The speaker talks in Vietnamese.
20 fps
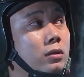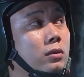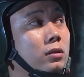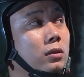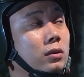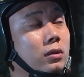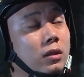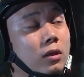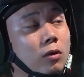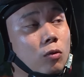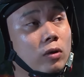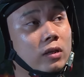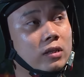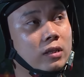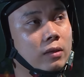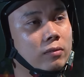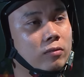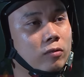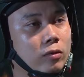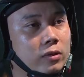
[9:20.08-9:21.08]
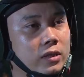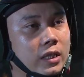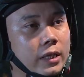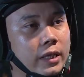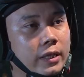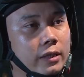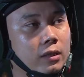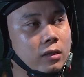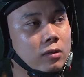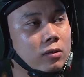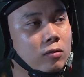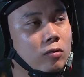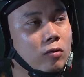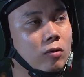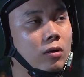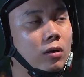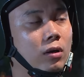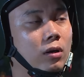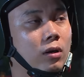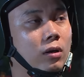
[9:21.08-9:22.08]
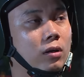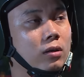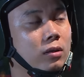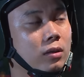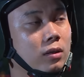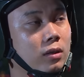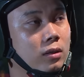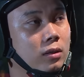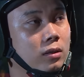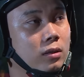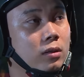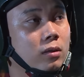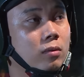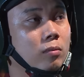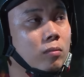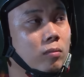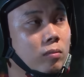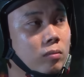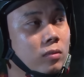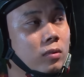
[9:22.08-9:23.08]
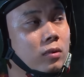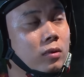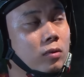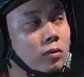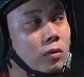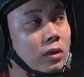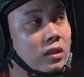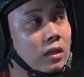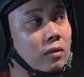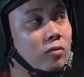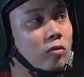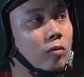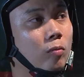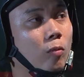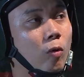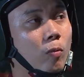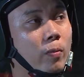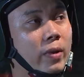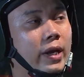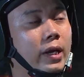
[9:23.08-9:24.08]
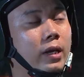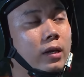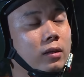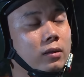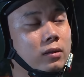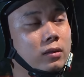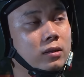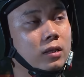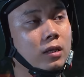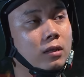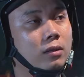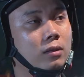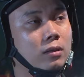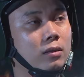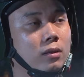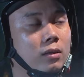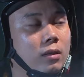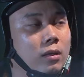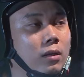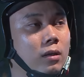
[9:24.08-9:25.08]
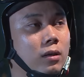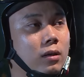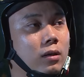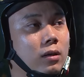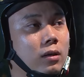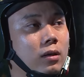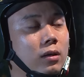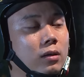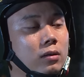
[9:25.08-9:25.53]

sự thiếu quan tâm của gia đình, của quan tâm của bố mẹ. Thứ nhất là